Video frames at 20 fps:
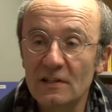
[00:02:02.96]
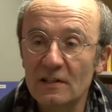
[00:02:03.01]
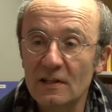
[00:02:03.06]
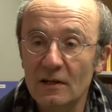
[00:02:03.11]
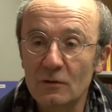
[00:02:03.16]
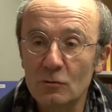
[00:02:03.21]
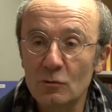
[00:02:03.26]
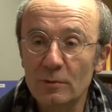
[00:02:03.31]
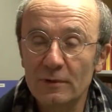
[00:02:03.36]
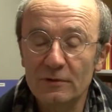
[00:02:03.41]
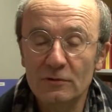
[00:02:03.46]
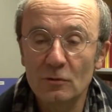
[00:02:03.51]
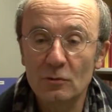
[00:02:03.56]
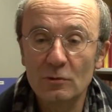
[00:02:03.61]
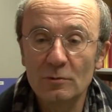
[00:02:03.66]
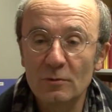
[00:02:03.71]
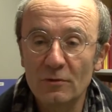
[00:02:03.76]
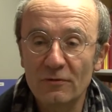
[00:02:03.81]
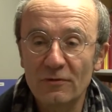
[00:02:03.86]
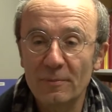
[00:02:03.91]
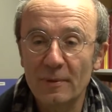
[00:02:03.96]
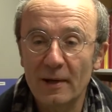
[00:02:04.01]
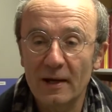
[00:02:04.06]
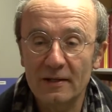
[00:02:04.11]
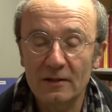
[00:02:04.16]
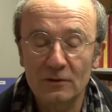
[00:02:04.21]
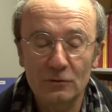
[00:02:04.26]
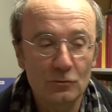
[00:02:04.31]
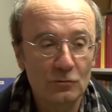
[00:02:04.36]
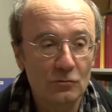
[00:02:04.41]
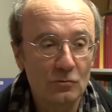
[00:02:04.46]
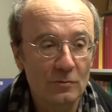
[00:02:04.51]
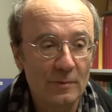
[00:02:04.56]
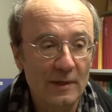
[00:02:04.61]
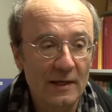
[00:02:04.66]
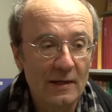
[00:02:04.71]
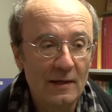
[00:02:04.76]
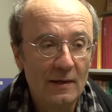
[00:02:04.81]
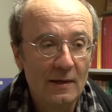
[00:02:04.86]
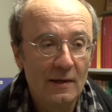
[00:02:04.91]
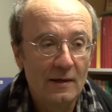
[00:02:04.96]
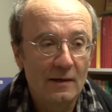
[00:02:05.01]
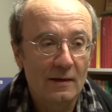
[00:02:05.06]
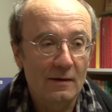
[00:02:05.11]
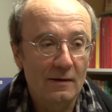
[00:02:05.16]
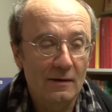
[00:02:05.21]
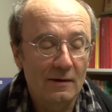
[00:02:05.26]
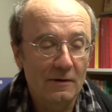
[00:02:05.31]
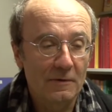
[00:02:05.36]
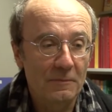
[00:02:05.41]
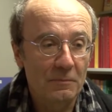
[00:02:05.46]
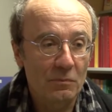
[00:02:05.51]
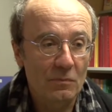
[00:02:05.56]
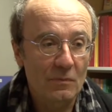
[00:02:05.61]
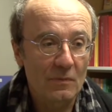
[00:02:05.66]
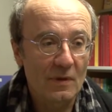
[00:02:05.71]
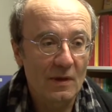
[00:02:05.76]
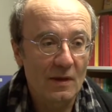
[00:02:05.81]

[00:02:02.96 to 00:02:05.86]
Elikaku, parce que lui ne me fait pas rire du tout, mais euh,